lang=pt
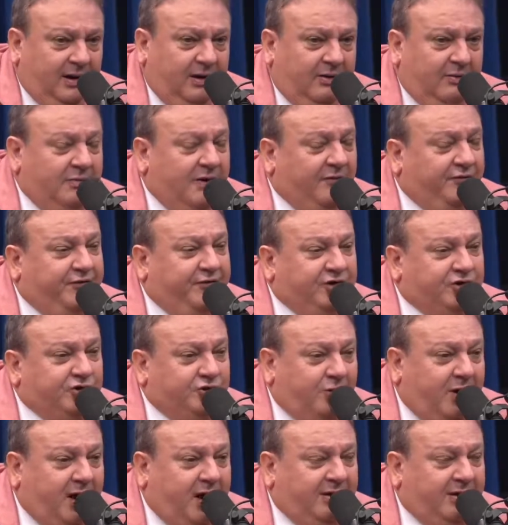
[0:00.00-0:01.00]
Uma
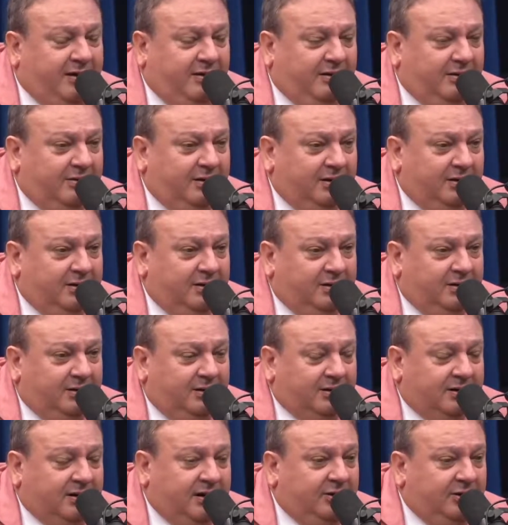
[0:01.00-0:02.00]
feijoada
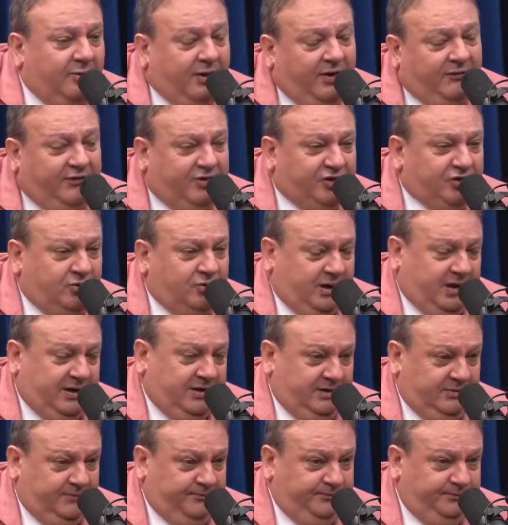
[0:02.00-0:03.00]
que não é
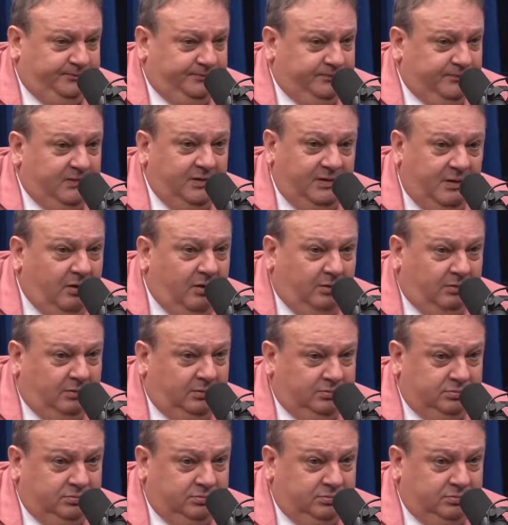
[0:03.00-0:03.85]
feijoada. Não.